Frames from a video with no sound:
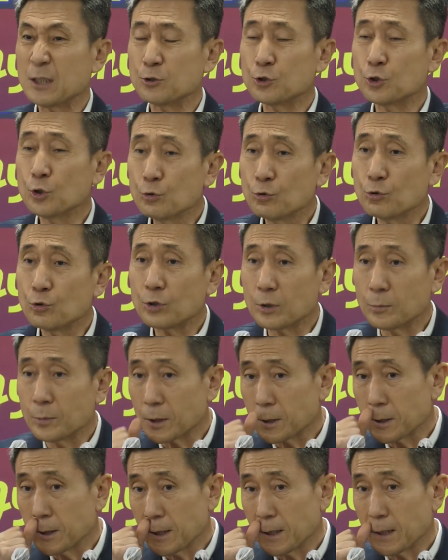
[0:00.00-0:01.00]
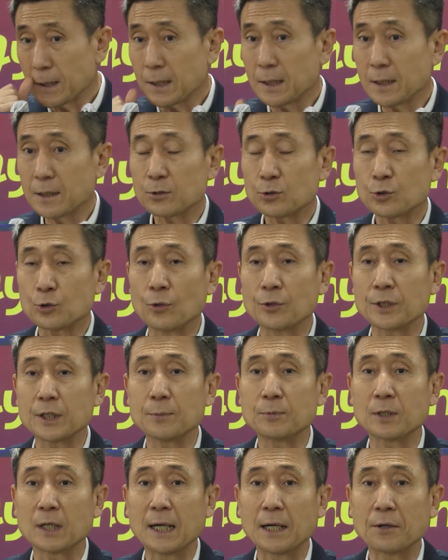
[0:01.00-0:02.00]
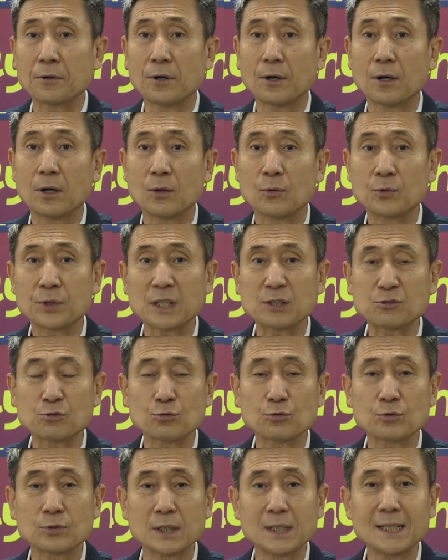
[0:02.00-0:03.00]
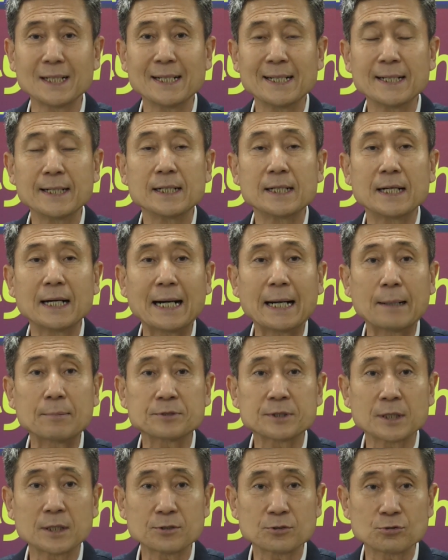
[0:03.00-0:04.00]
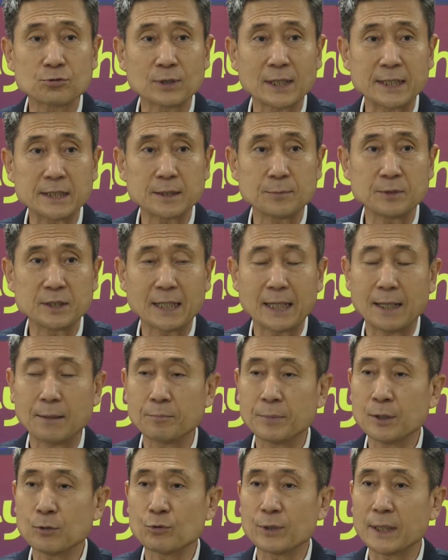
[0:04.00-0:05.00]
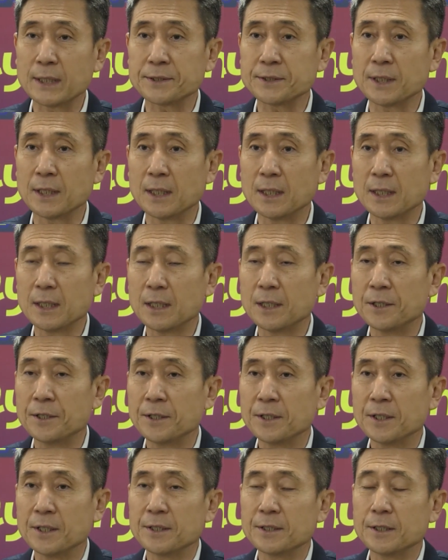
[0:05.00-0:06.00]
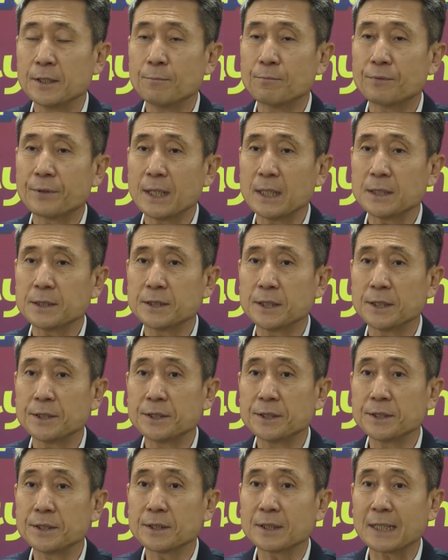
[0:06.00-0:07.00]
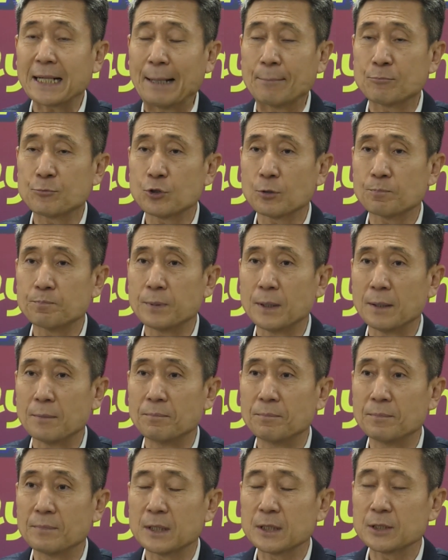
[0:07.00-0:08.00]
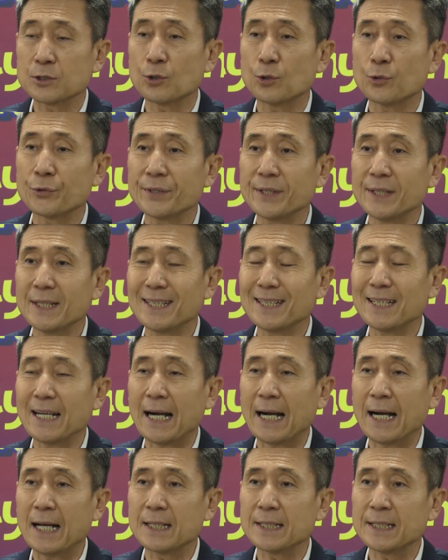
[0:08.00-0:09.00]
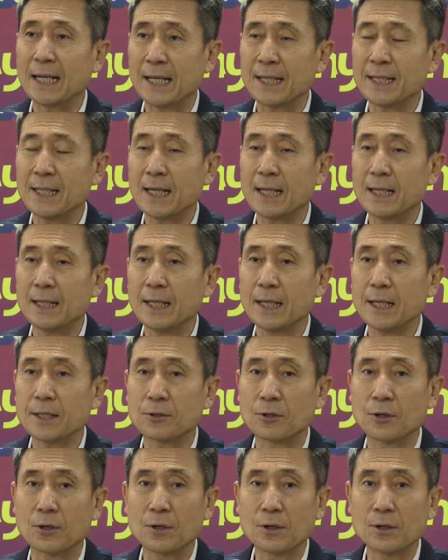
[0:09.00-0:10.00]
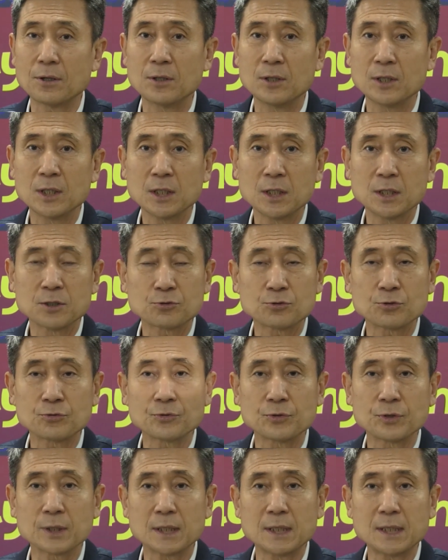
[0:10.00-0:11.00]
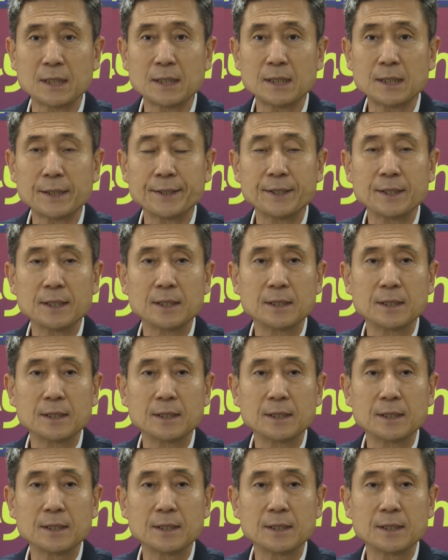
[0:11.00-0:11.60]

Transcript: 중국으로부터 독립을 하고 우리가 중국을 앞설 수가 있습니다. 미국에서 인플레이션 감축법 소위 아이알에이로 중국을